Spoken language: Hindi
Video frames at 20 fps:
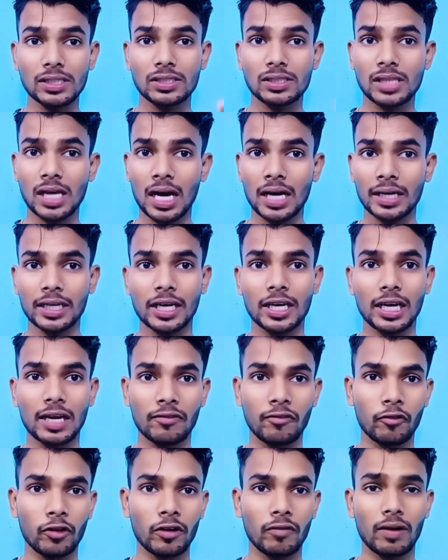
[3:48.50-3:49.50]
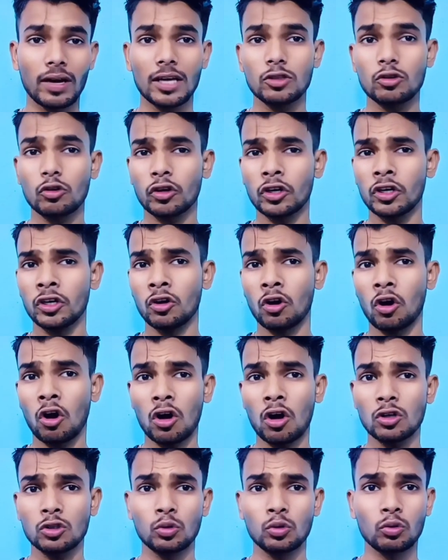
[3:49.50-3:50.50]
पाकिस्तान के खिलाफ होने वाला है जो कि
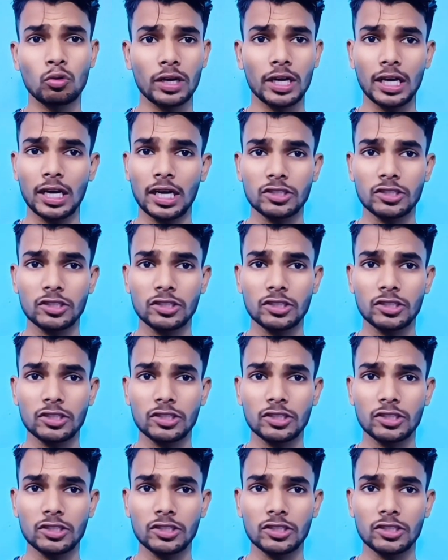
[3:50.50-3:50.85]
9 जून को